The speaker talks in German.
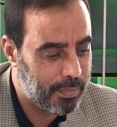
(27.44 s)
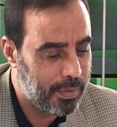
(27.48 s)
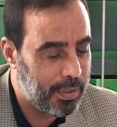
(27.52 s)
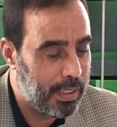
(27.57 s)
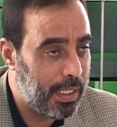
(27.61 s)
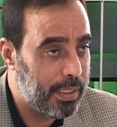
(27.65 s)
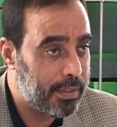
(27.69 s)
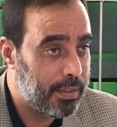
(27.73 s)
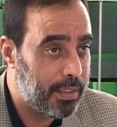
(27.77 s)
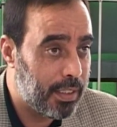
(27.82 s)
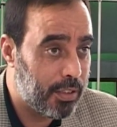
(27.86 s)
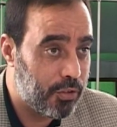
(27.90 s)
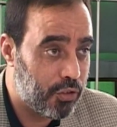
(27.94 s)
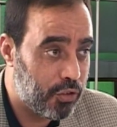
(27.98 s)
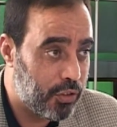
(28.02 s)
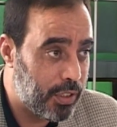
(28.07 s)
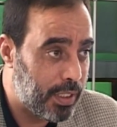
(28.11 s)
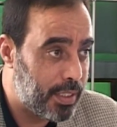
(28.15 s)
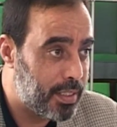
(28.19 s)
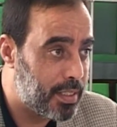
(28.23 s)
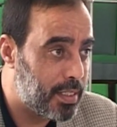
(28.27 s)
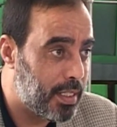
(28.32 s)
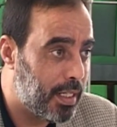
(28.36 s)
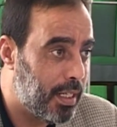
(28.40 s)
an das
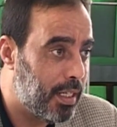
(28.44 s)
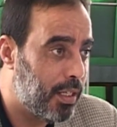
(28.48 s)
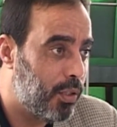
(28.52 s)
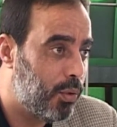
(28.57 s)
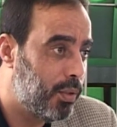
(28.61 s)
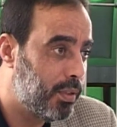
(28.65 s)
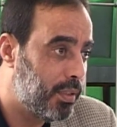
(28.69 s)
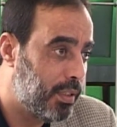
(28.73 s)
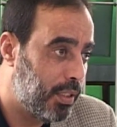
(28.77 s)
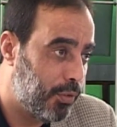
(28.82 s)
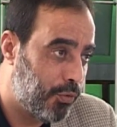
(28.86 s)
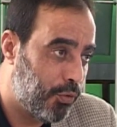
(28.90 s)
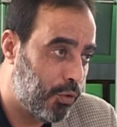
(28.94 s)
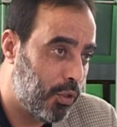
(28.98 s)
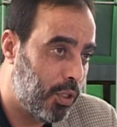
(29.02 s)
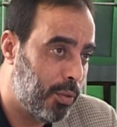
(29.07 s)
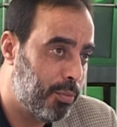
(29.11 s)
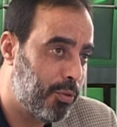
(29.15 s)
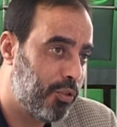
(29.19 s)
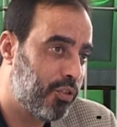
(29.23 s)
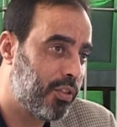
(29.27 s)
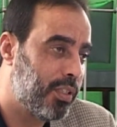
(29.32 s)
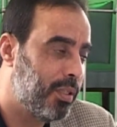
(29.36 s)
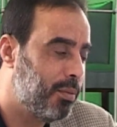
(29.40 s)
Schicksal und die
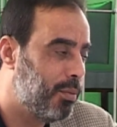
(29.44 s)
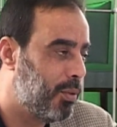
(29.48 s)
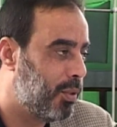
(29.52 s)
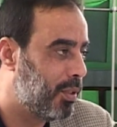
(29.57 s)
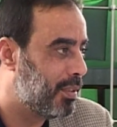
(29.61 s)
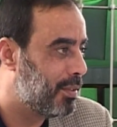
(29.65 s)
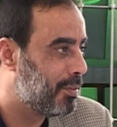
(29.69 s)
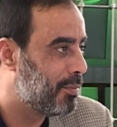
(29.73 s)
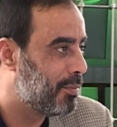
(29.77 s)
Vorbestimmung.